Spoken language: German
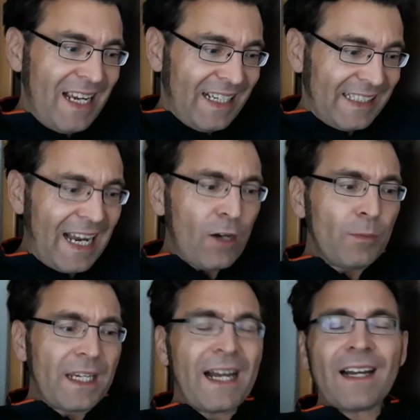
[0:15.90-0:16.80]
Jahr um
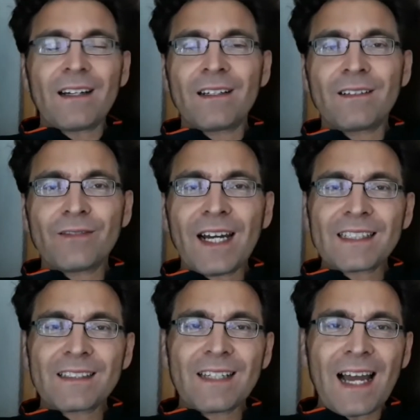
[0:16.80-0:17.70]
Jahr
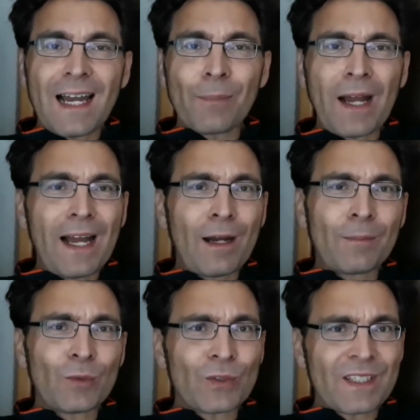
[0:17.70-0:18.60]
warten
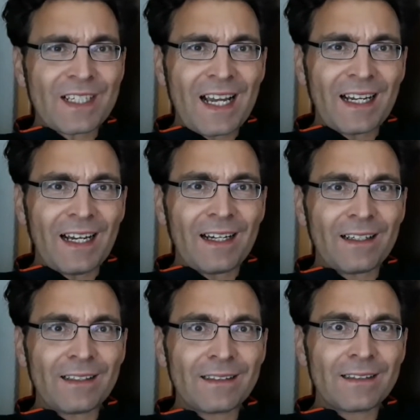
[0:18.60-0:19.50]
Abraham und Sarah
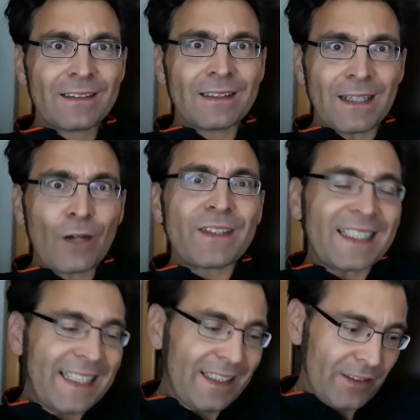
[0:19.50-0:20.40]
auf
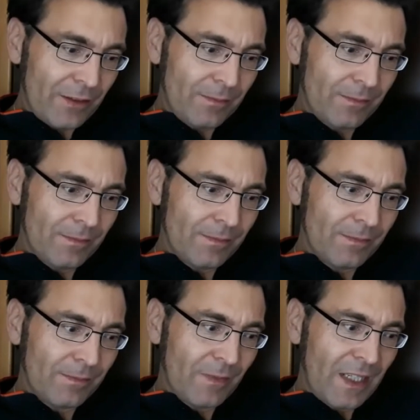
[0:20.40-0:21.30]
ihr Kind.
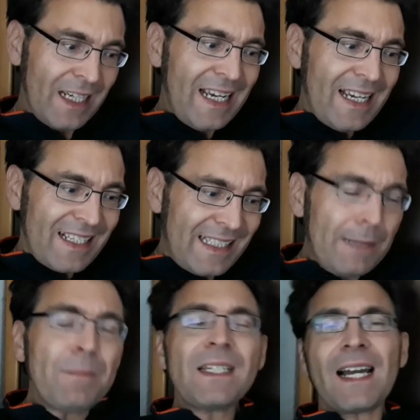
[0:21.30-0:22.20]

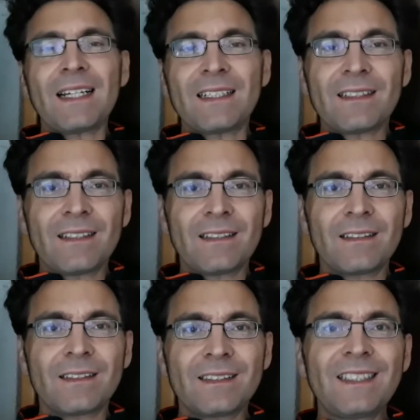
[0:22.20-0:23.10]
Sieben Jahre
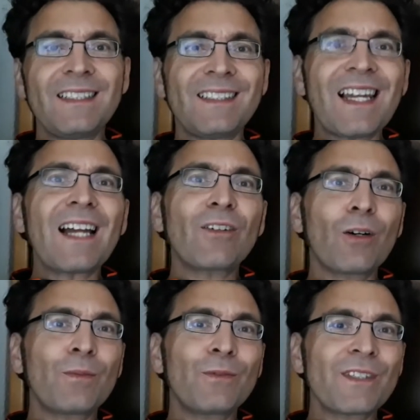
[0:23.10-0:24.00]
dient
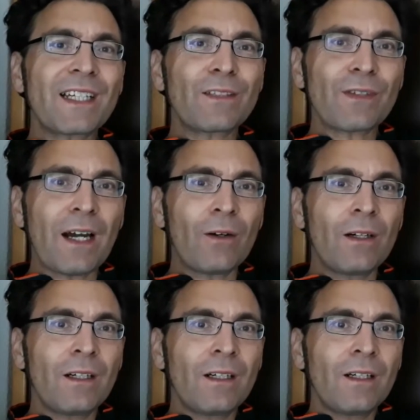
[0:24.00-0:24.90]
Jakob für seine
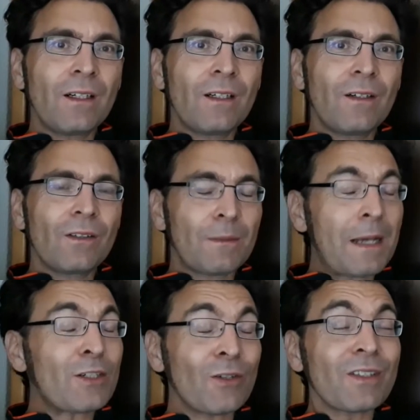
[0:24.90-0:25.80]
Frau und im
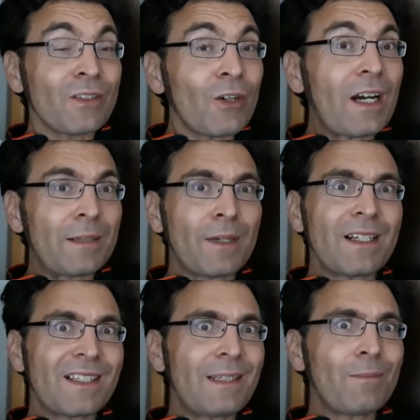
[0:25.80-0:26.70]
Anschluss noch
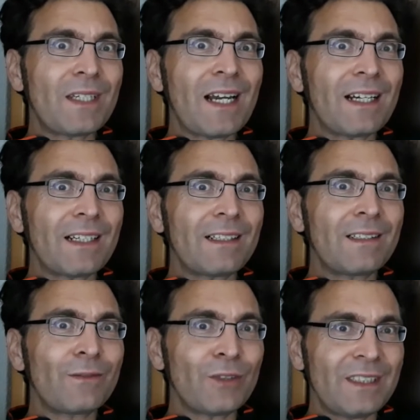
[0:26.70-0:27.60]
einmal sieben Jahre
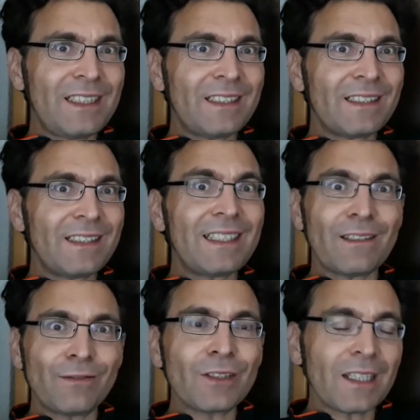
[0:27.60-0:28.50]
für die, die
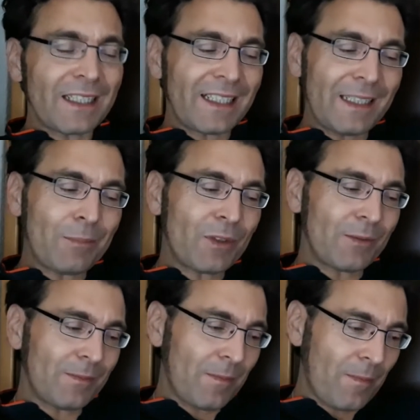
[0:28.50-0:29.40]
er wirklich liebt.